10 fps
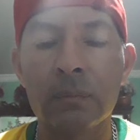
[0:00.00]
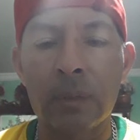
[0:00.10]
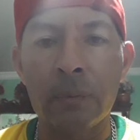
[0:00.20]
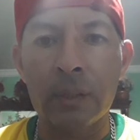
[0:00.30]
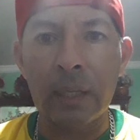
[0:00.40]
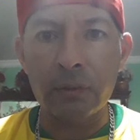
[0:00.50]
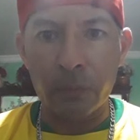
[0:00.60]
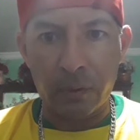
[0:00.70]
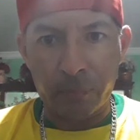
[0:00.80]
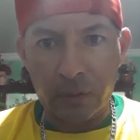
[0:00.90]
Na é verdade,
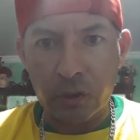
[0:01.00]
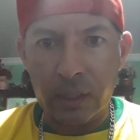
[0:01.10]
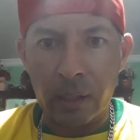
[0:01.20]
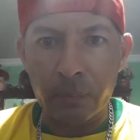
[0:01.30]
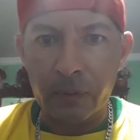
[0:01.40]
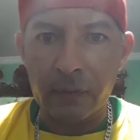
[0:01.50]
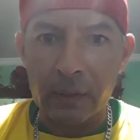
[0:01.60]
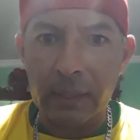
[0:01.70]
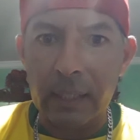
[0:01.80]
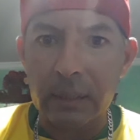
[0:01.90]
você pode chegar com
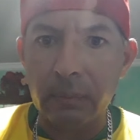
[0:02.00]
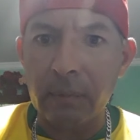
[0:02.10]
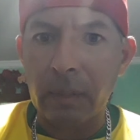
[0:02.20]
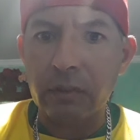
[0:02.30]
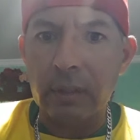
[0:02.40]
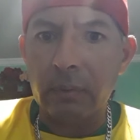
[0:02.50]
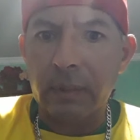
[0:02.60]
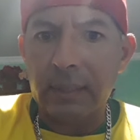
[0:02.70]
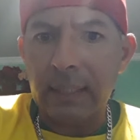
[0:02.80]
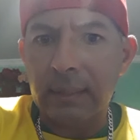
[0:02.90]
60 anos
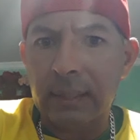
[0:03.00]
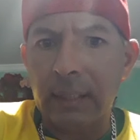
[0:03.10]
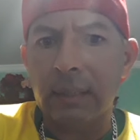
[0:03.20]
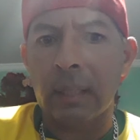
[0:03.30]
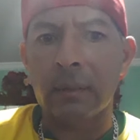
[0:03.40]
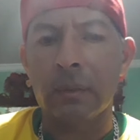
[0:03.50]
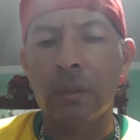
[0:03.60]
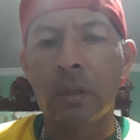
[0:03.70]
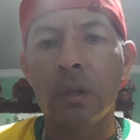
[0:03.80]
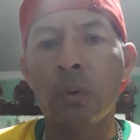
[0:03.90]
imaginando que tem 30,
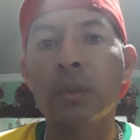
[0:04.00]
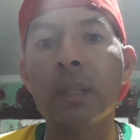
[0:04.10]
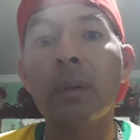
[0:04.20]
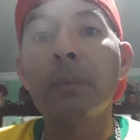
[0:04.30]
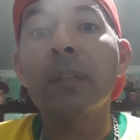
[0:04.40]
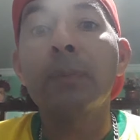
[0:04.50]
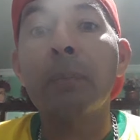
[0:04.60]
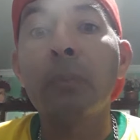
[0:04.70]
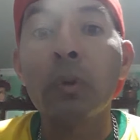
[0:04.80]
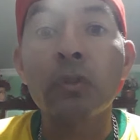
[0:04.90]
ou tendo a mesma
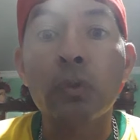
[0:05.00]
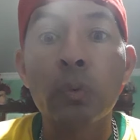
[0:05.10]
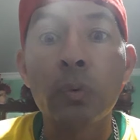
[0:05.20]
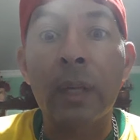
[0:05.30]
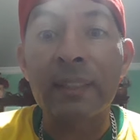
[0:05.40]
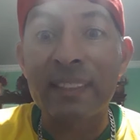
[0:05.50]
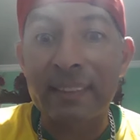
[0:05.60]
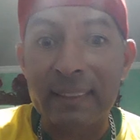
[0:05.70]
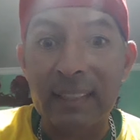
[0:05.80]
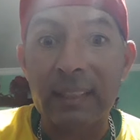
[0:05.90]
postura de
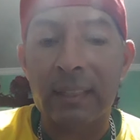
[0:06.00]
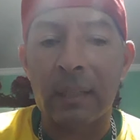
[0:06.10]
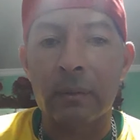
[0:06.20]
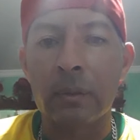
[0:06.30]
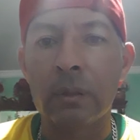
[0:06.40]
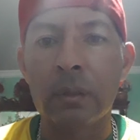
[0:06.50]
30.